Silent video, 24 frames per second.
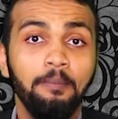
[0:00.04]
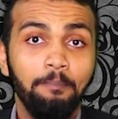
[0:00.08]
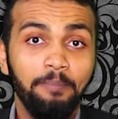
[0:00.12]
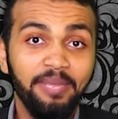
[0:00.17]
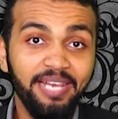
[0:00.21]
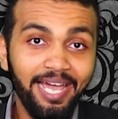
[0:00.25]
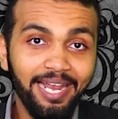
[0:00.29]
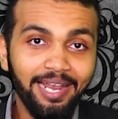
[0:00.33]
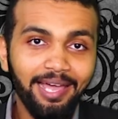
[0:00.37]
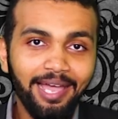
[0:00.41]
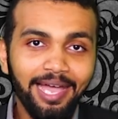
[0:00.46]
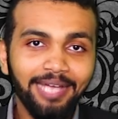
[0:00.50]

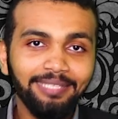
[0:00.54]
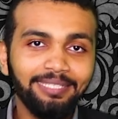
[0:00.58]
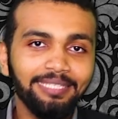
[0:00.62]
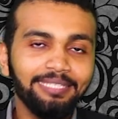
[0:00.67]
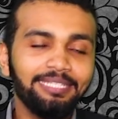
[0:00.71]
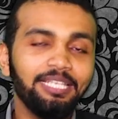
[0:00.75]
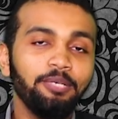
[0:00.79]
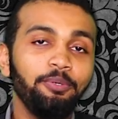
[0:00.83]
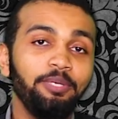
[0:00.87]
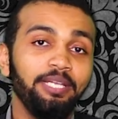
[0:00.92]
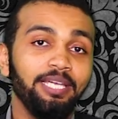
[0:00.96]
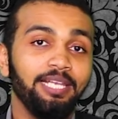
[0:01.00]
من حلقات
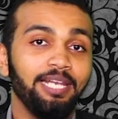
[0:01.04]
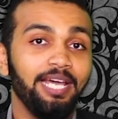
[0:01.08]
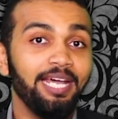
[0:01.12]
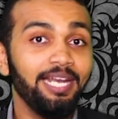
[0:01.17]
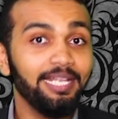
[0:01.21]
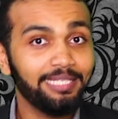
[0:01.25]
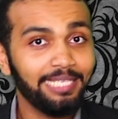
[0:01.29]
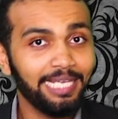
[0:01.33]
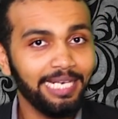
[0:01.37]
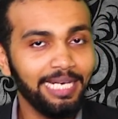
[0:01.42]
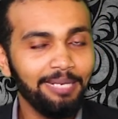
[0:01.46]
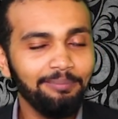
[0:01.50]
التوعية اللي
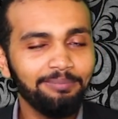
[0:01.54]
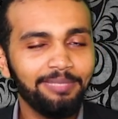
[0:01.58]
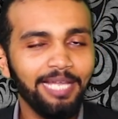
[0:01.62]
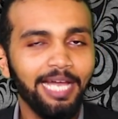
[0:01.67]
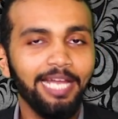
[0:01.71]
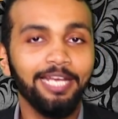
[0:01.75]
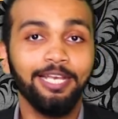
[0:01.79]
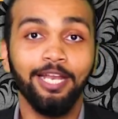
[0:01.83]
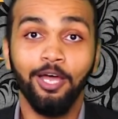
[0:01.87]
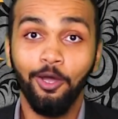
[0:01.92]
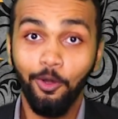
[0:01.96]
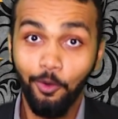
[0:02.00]
أنا تكلمت
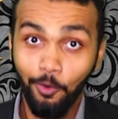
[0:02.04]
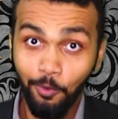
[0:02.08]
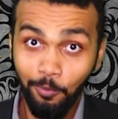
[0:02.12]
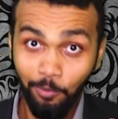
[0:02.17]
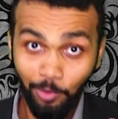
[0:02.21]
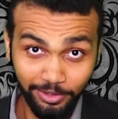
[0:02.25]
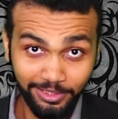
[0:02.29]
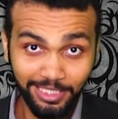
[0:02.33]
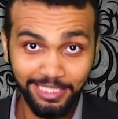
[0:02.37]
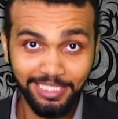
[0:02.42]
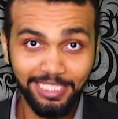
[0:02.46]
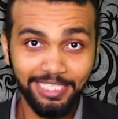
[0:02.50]
عنها
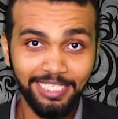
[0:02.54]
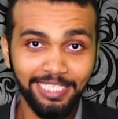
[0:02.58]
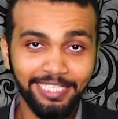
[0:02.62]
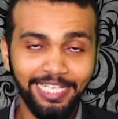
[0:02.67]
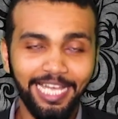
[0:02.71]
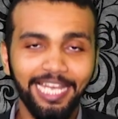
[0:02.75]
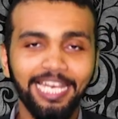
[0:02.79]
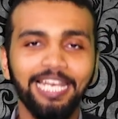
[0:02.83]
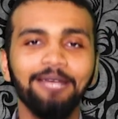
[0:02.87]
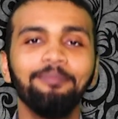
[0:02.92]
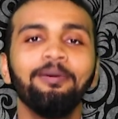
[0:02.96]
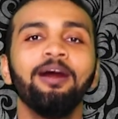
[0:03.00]
ومحتاجين
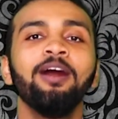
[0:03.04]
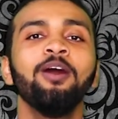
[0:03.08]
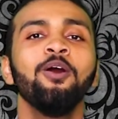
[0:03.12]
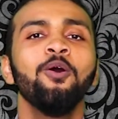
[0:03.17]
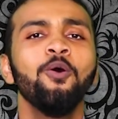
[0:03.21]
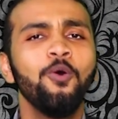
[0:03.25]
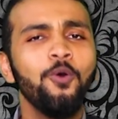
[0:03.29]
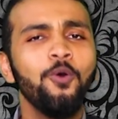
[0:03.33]
نتعلمها